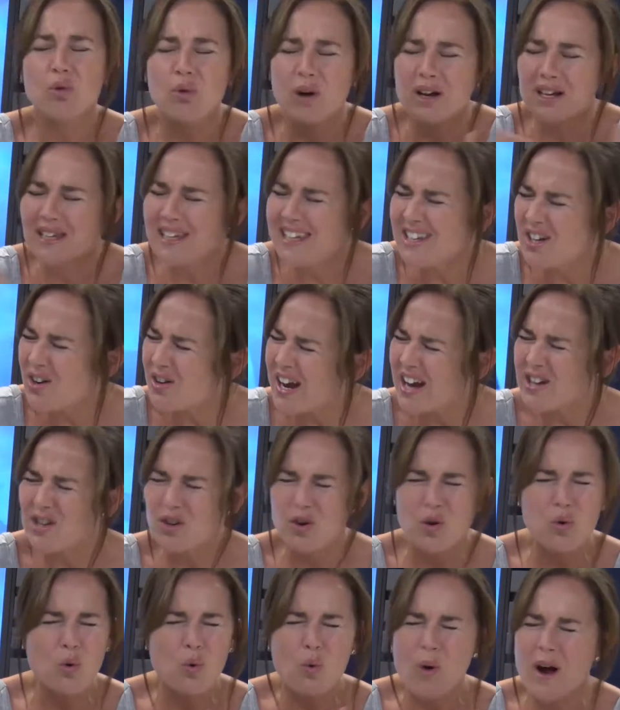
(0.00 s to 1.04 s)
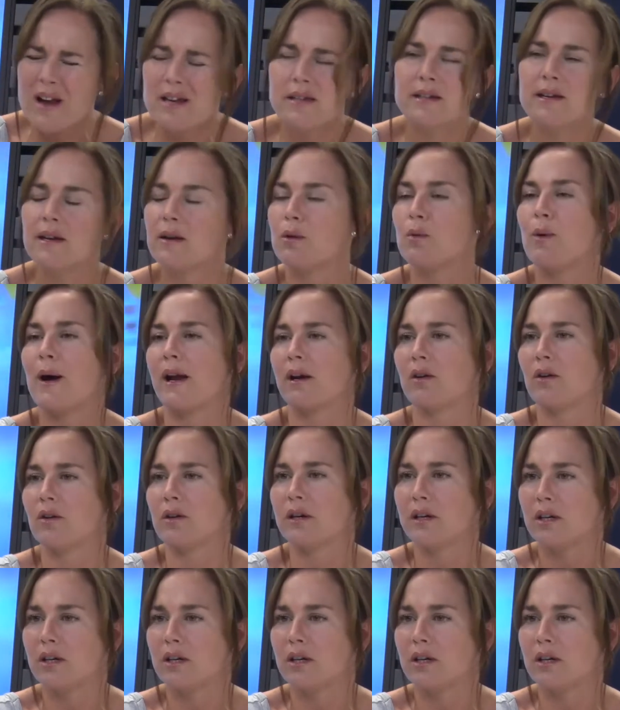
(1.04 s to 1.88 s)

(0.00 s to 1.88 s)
cualquier horario, en cualquier barrio?